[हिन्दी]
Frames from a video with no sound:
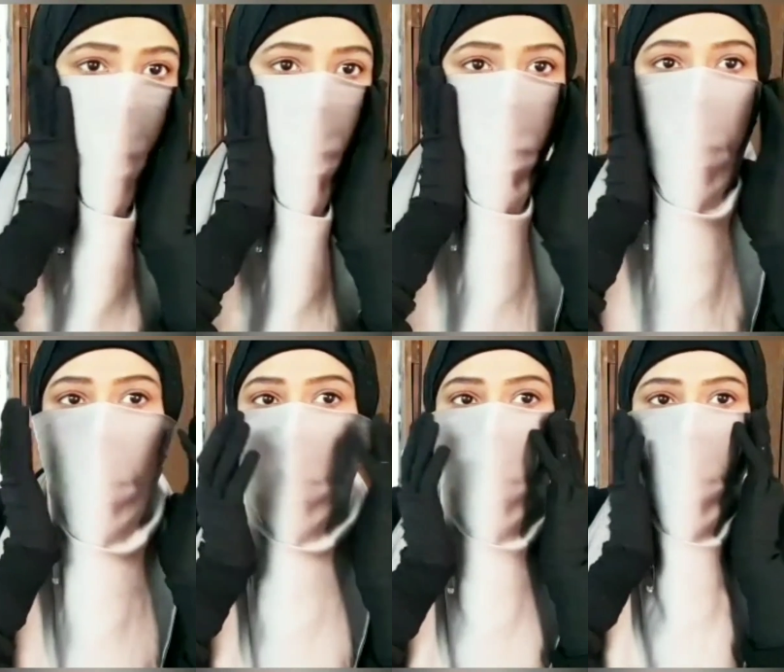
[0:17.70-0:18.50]
साइड पर
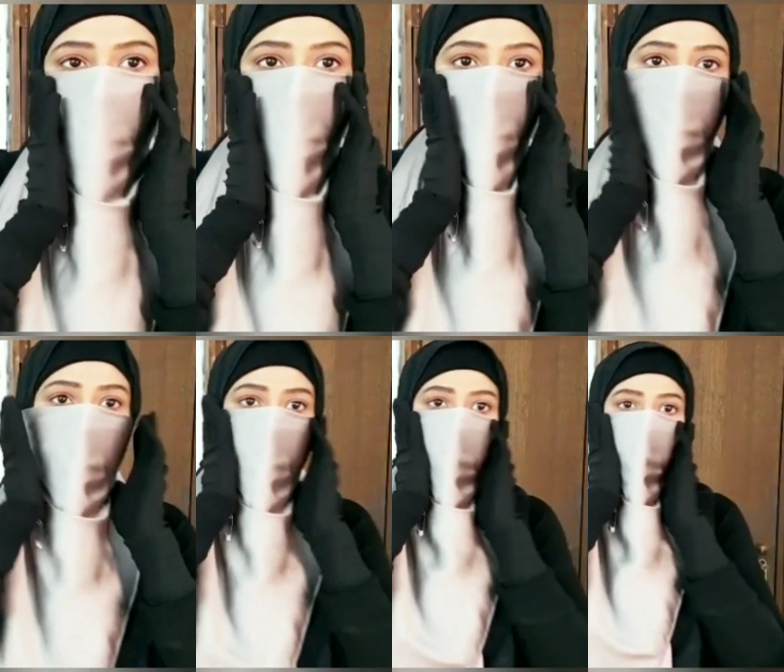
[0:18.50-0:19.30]
नजर
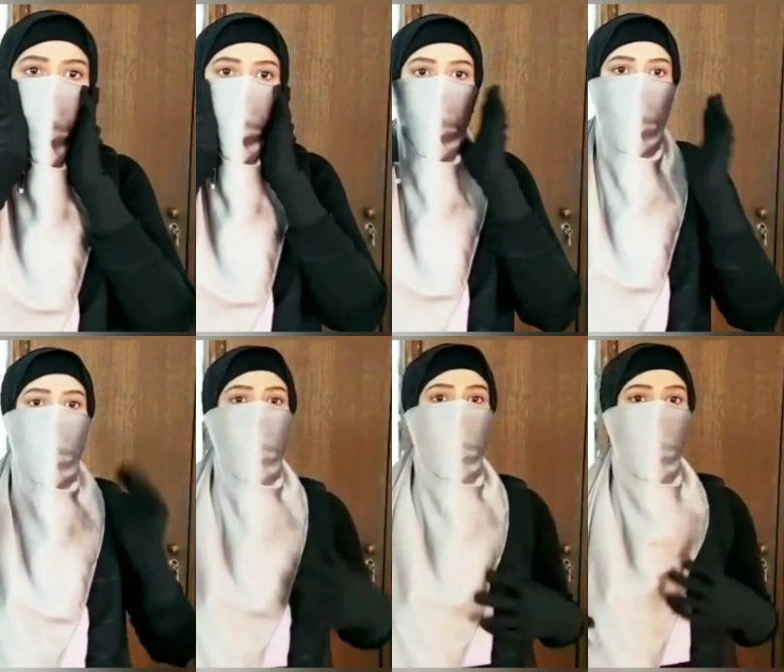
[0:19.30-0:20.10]
आ रहा होगा
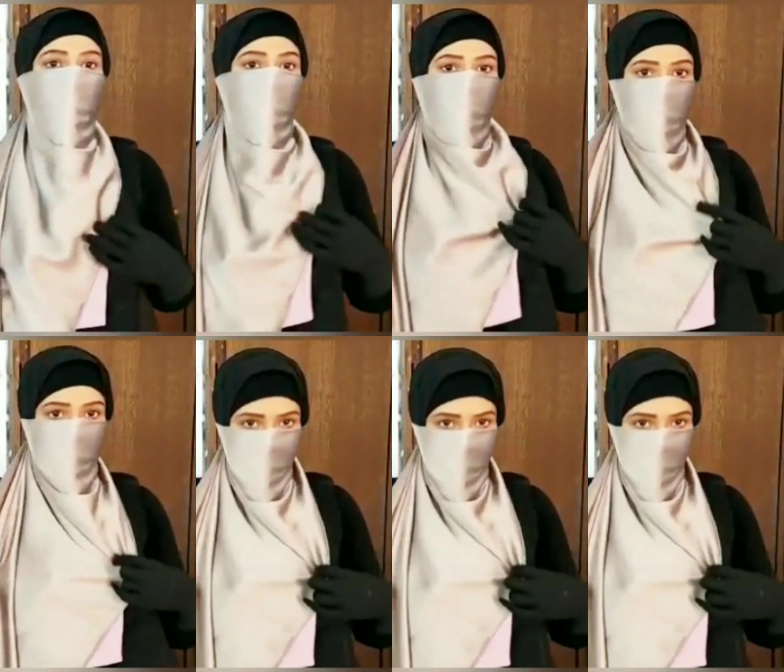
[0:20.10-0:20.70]
मेंशन